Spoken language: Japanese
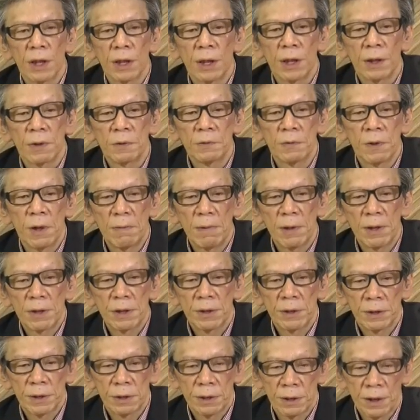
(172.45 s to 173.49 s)
えー、上回っ
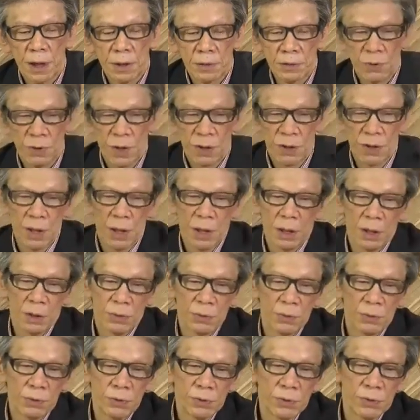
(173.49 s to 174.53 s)
たのではないか
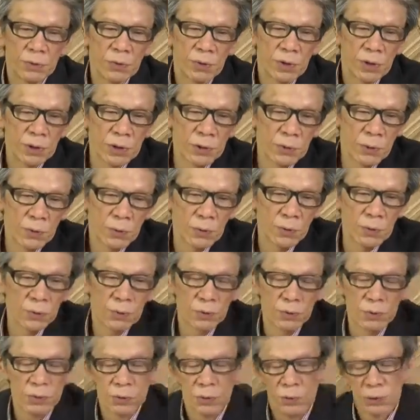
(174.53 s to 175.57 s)
というようなそう
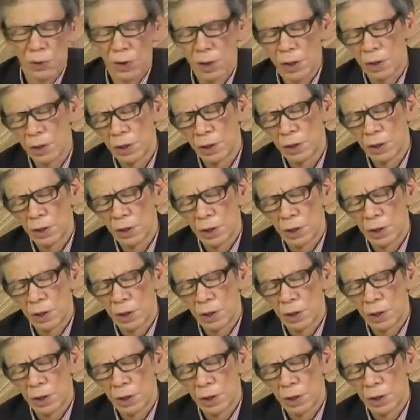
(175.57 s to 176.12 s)
いうような